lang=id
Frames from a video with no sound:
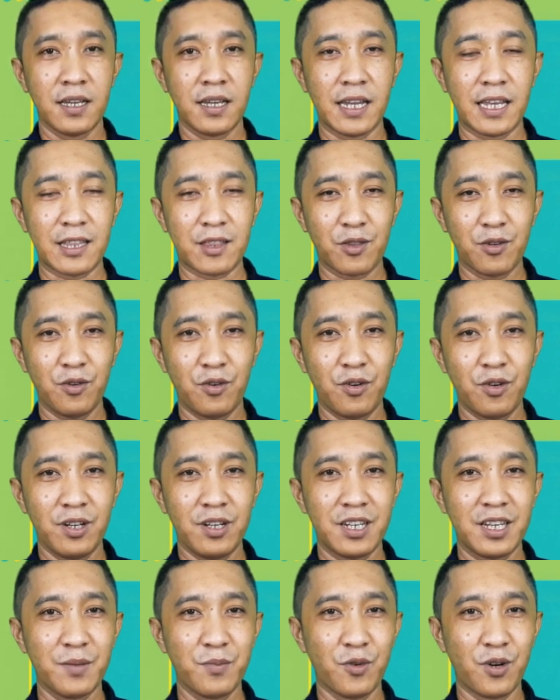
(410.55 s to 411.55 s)
itu
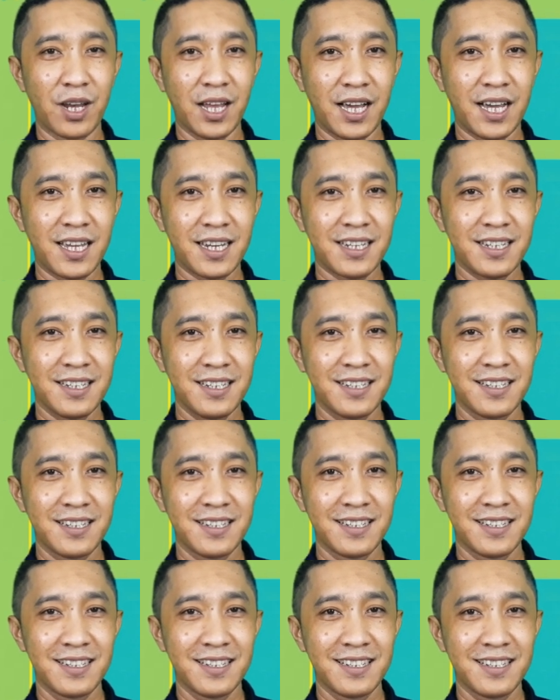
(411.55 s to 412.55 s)
di bulan
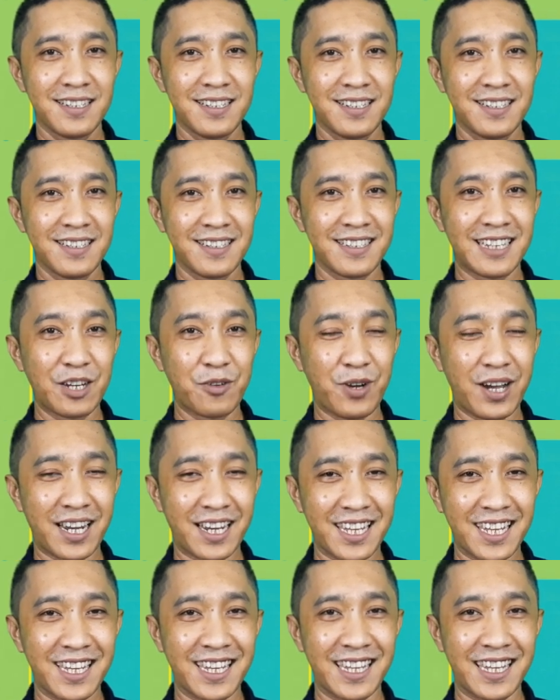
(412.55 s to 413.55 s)

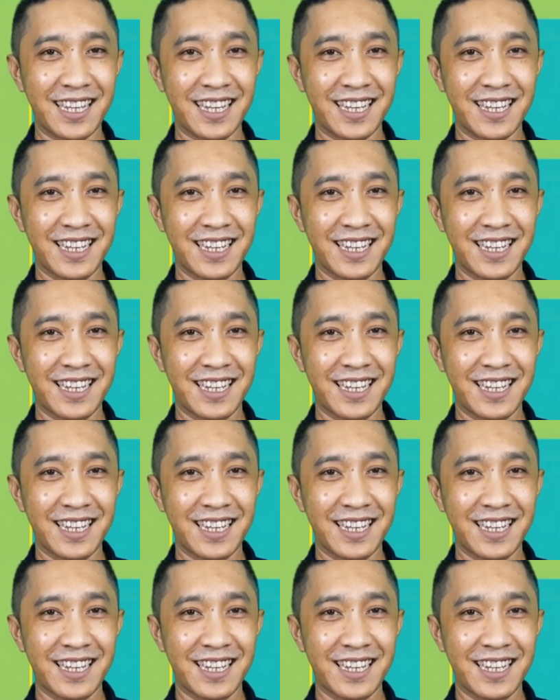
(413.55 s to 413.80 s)
Januari